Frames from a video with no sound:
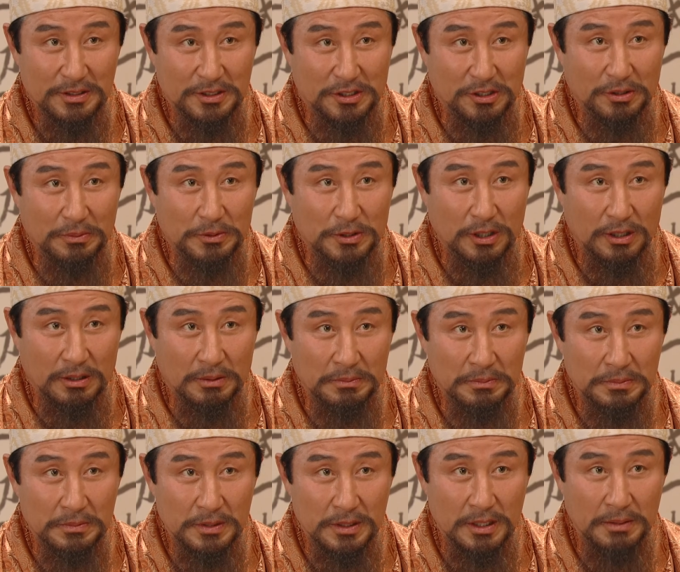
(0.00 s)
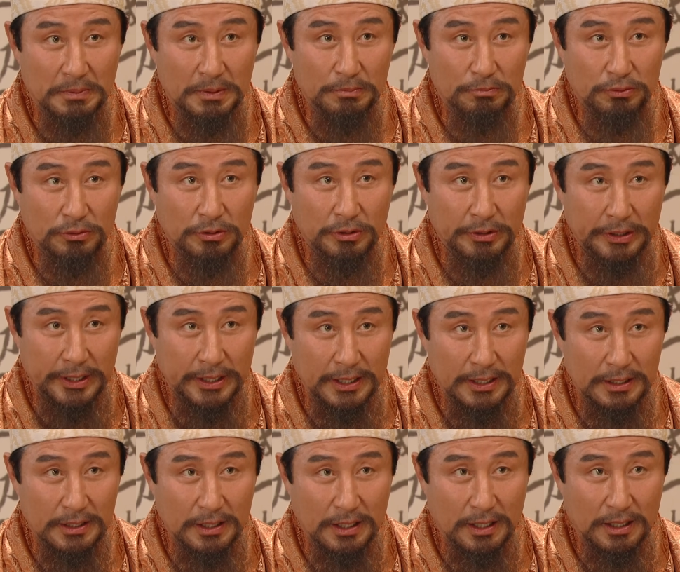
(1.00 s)
지금처럼 입이 무거워야
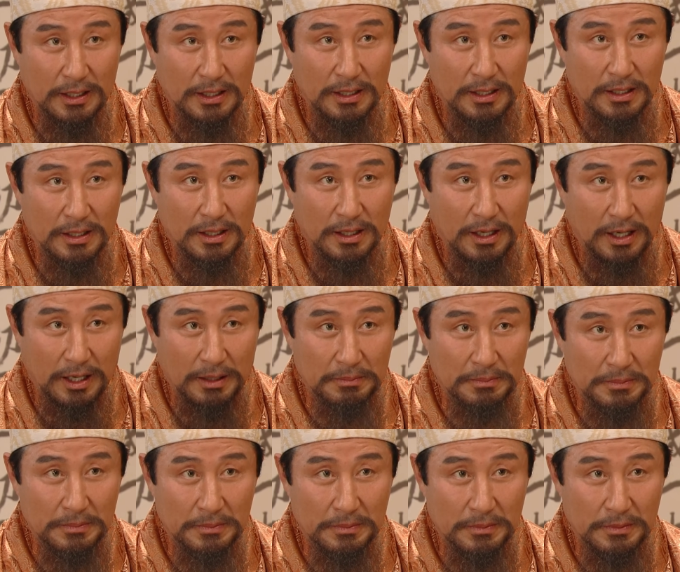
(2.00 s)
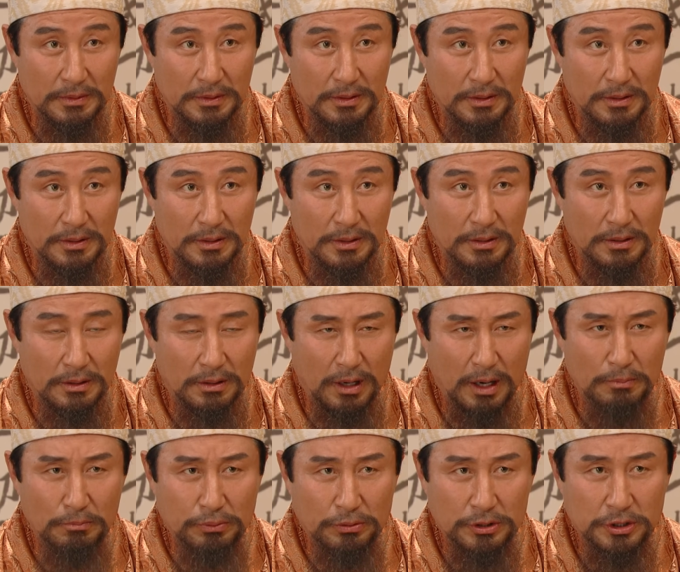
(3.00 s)
한다 암
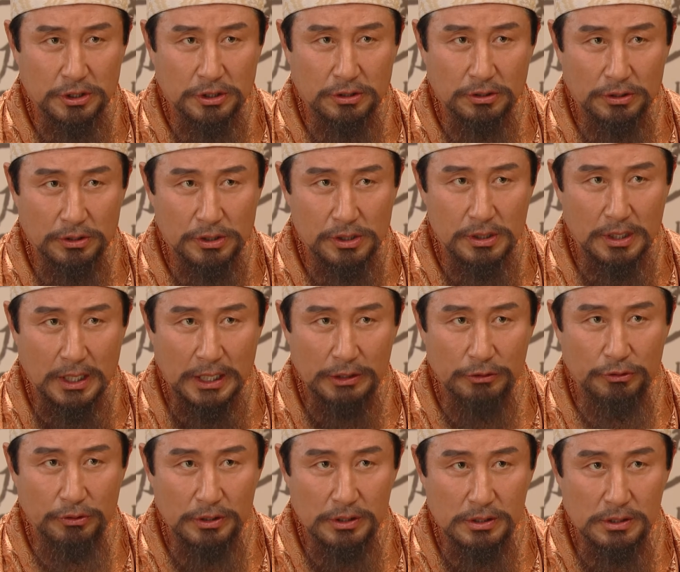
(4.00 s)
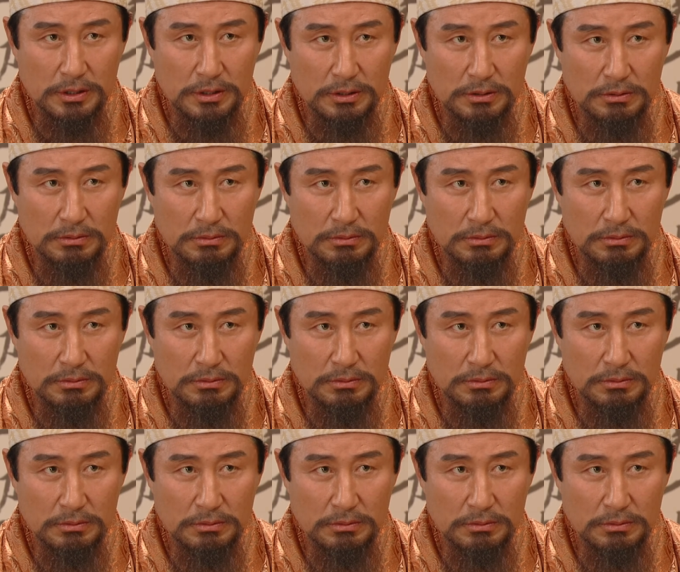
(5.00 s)
함부로 짓거려서는 안 되지